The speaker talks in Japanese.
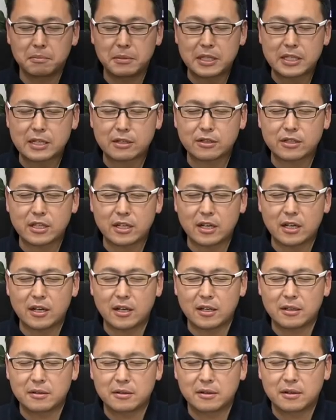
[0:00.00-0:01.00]
めちゃく
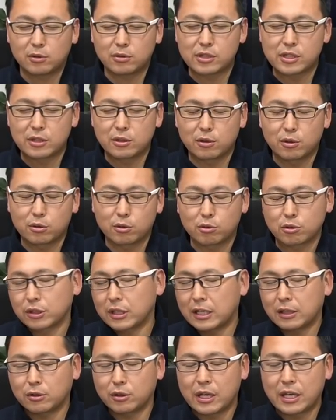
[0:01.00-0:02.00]
ちゃ個人の独
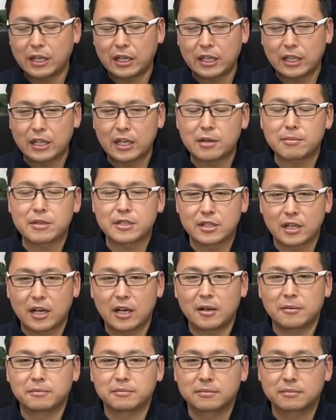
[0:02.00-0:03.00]
断と偏見になります
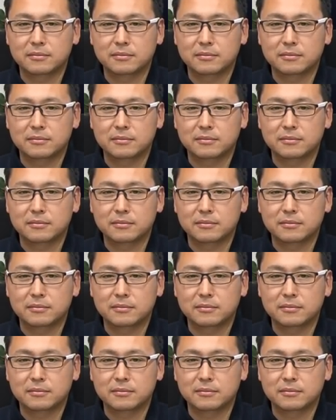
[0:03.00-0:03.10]
が、